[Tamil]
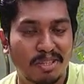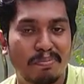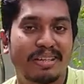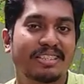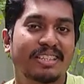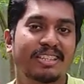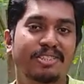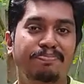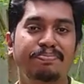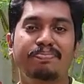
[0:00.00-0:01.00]
வந்து பேசுகிறது
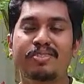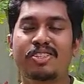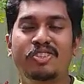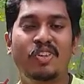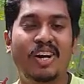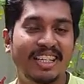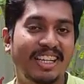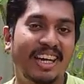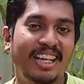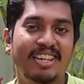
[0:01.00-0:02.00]
ஸோ
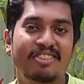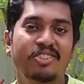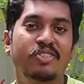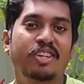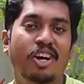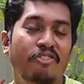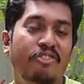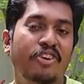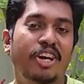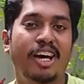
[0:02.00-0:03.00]
அதனால தான் வந்து ஒரு
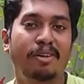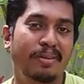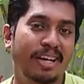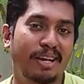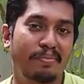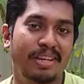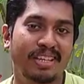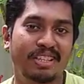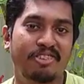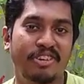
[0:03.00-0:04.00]
காஃபியோட ஆரம்பிக்கலாம்
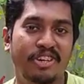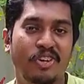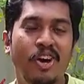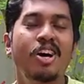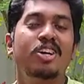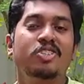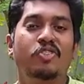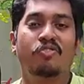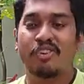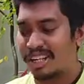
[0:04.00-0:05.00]
அப்படின்னு இந்த வீடியோ ஸோ
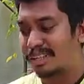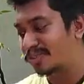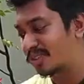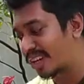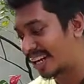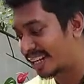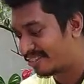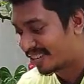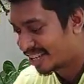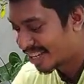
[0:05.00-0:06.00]
வெல்கம் டு
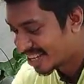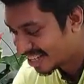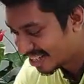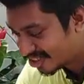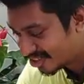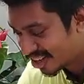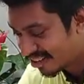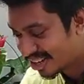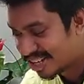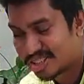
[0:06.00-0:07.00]
கிரியேட்டிவிக்கி இது
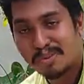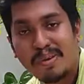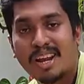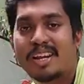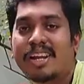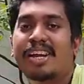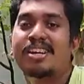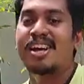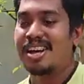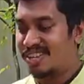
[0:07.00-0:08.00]
உங்கள் விக்னேஷ்குமார் ஆர்கே
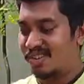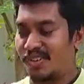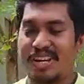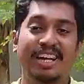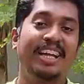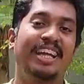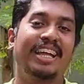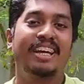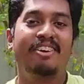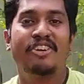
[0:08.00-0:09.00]
ஸோ இன்றைக்கி
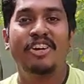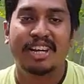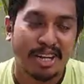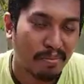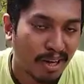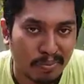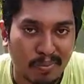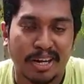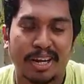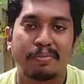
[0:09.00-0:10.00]
என்ன வீடியோ நீங்கள் பார்க்க
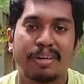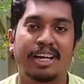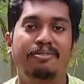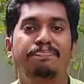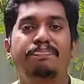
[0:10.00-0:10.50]
போகிறீங்க அப்படின்னா